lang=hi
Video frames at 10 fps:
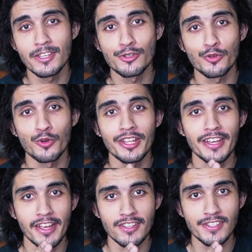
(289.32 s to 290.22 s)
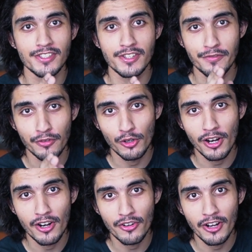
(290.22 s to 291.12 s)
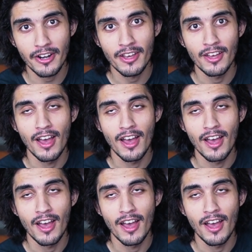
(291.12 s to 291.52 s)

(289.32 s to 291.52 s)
द सोनी ए सिक्सटी फोर हंड्रेड